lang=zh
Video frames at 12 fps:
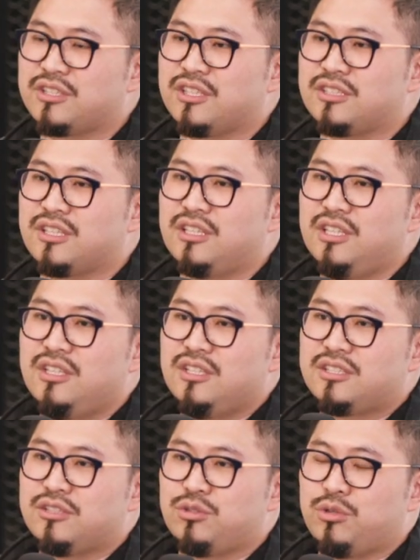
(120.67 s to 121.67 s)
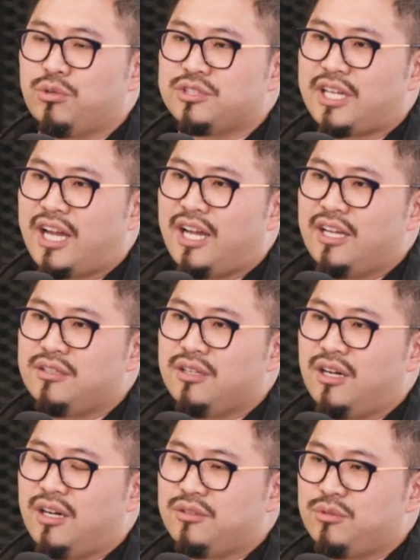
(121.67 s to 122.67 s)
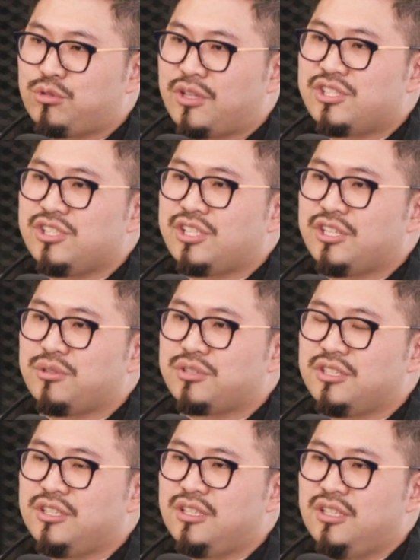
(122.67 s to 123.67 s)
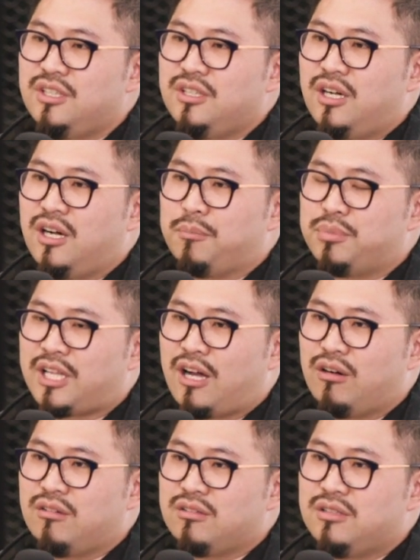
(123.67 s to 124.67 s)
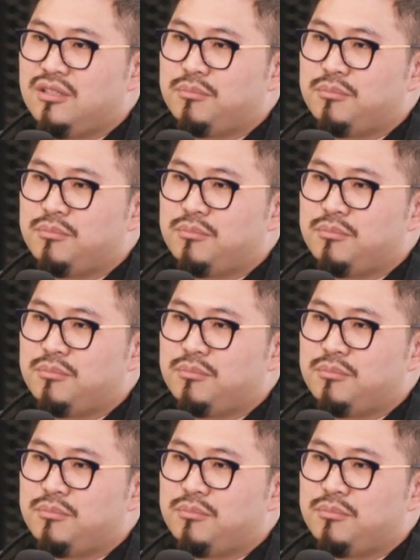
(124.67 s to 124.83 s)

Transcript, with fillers: 等的，甚至于我在呃远传期间就是呃不到。